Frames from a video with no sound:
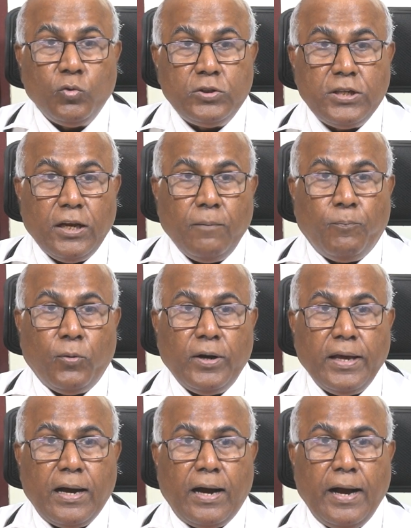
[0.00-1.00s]
ఉసిరి
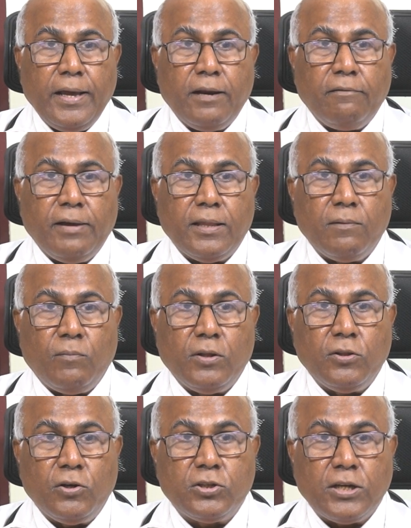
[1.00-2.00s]
పొడి ఆయుర్వేద
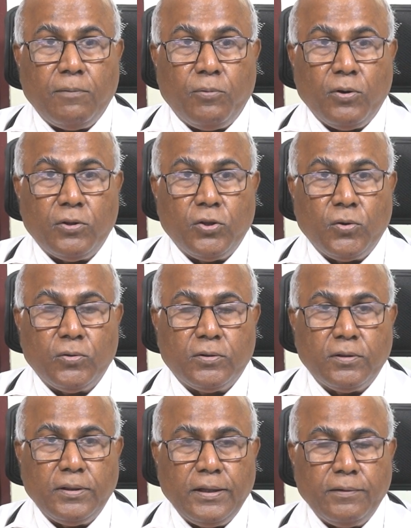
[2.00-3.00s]
మందుల షాపులో
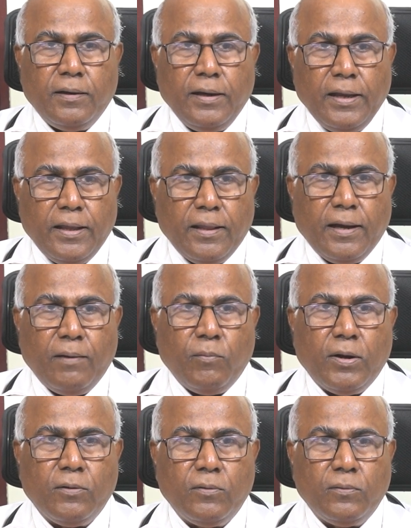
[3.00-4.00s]
దొరుకుతుంది లేదా
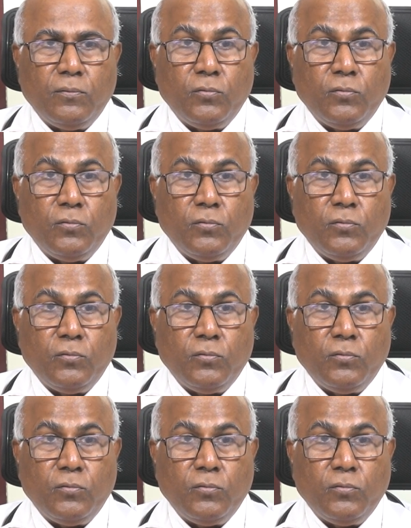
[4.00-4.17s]
మనం